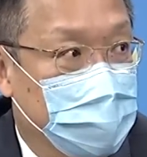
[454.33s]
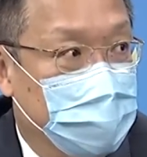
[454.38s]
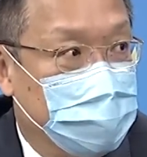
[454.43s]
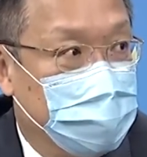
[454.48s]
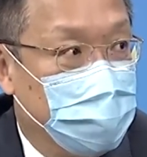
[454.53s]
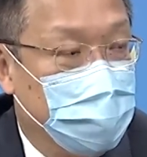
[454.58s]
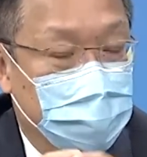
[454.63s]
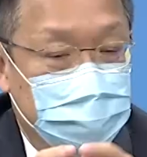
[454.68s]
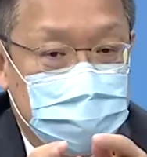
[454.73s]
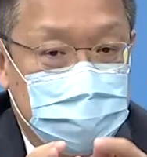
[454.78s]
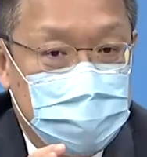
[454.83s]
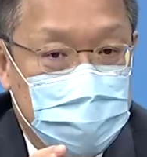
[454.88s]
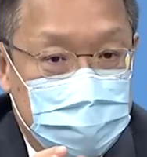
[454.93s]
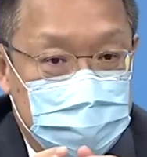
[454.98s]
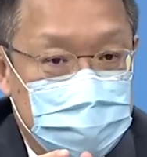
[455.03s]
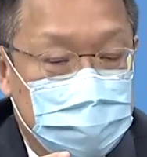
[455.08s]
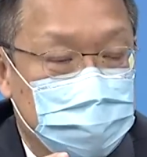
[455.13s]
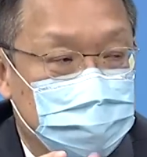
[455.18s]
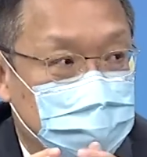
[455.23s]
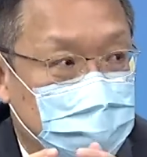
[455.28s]
都会显
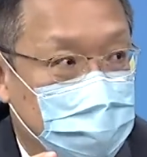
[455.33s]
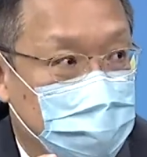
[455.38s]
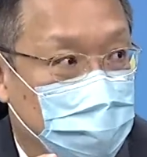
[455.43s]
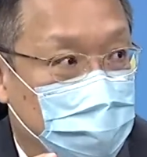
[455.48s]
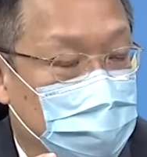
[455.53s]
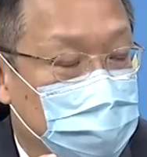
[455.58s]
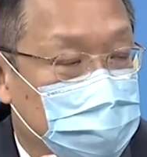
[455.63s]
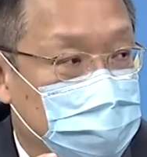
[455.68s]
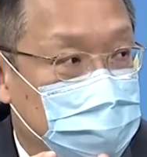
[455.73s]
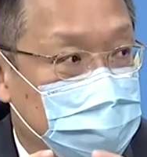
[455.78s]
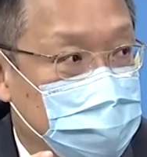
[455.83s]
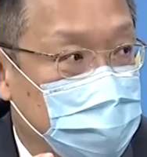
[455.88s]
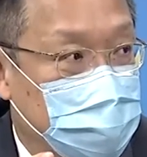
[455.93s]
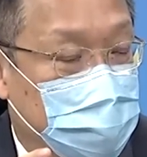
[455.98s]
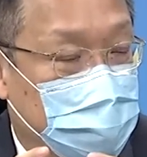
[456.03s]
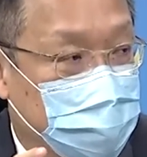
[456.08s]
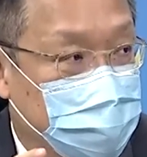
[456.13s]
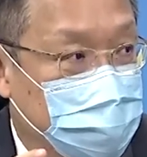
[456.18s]
示美国是一个不